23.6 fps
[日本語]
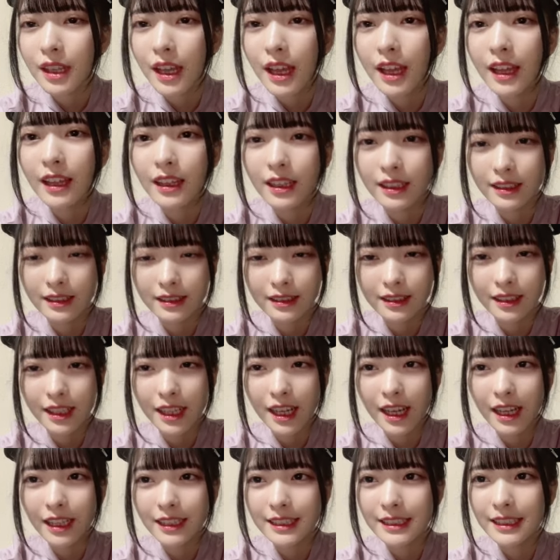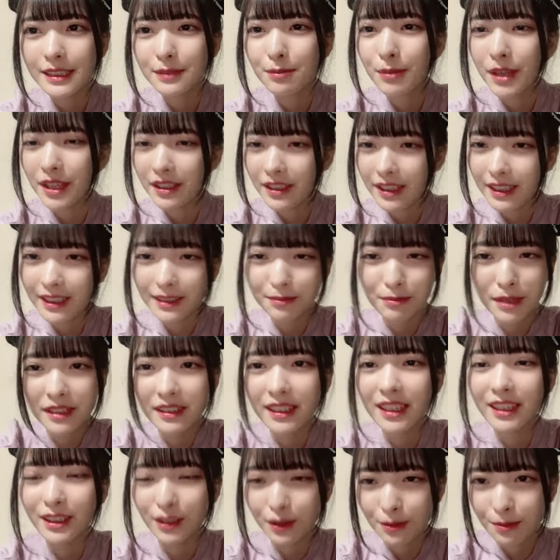あし
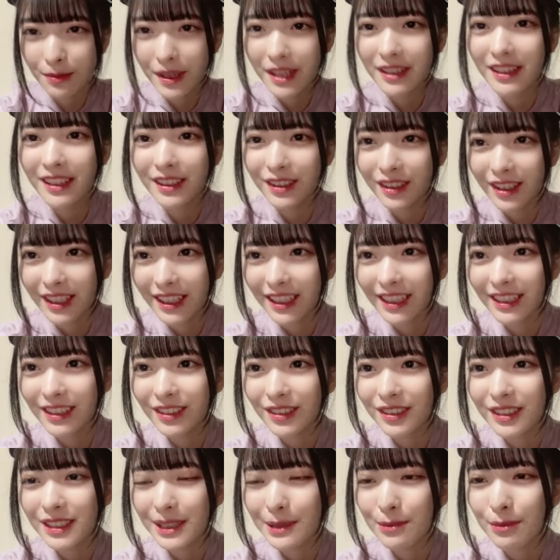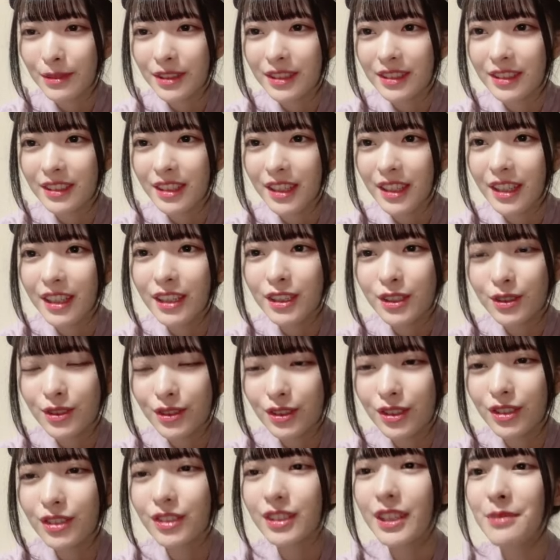ペンペンライトペンライトありがとうございますそう
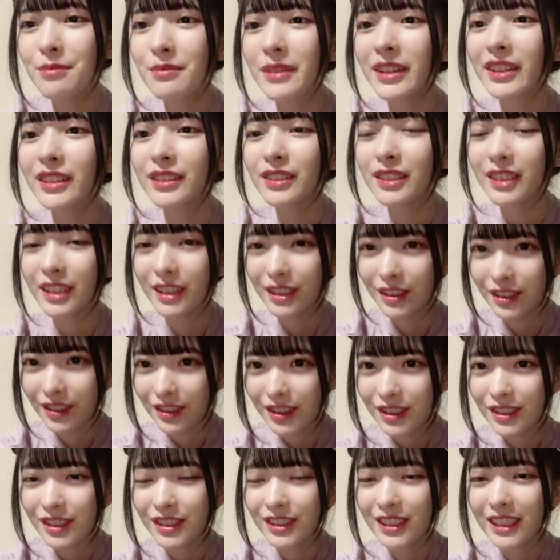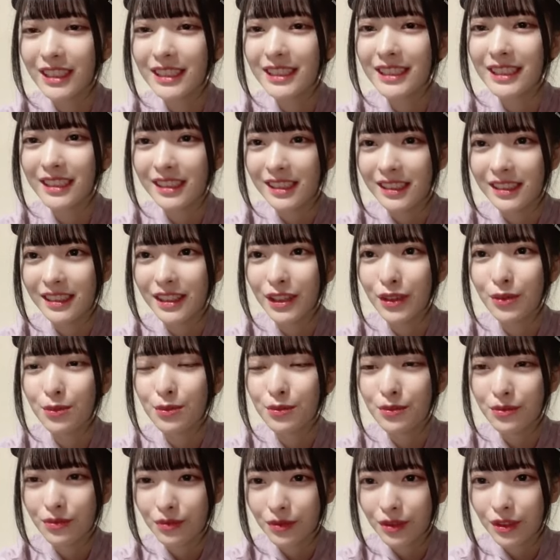10年前くらいのそうやつですね
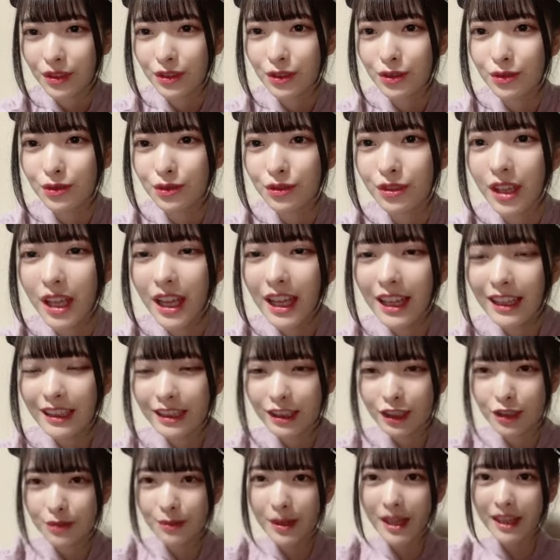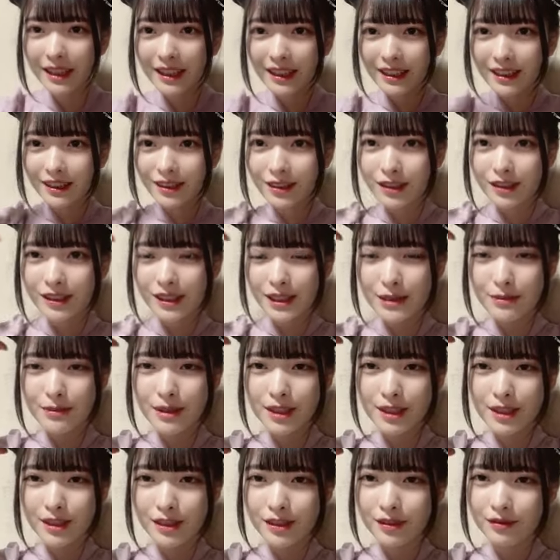そうあくまありがとうございま
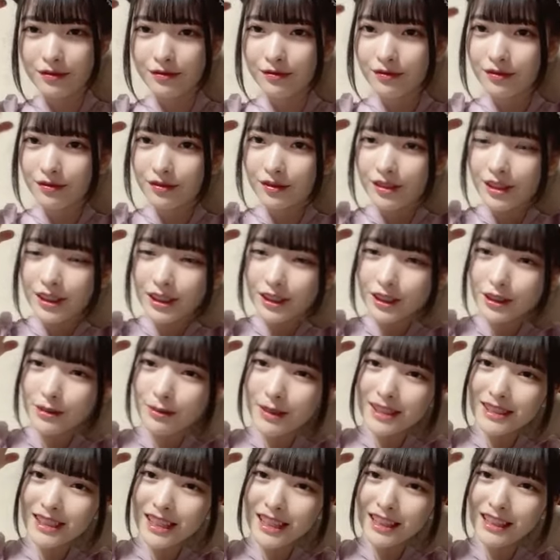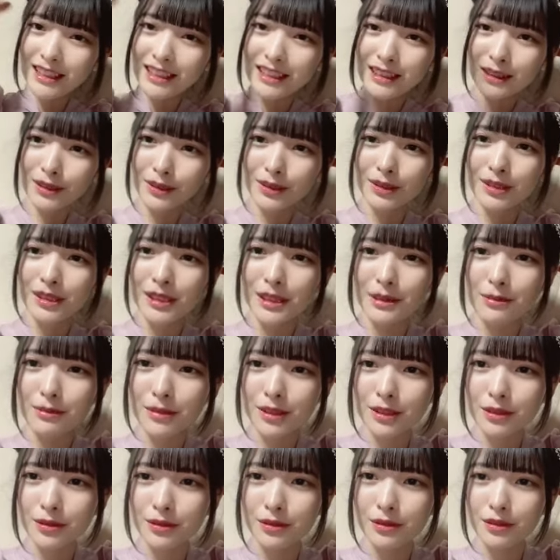すくまさんありがとうございま
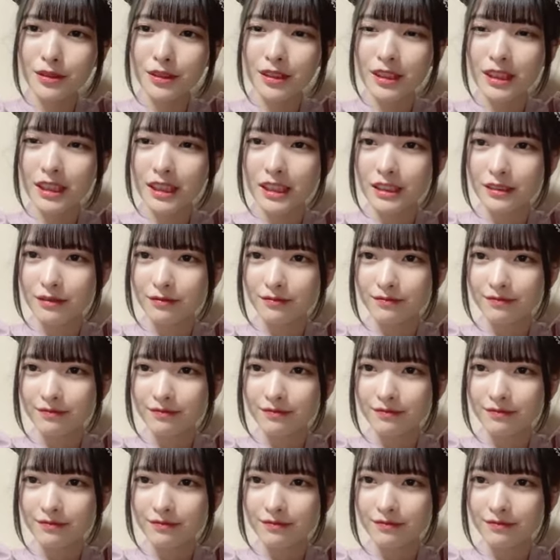す本当に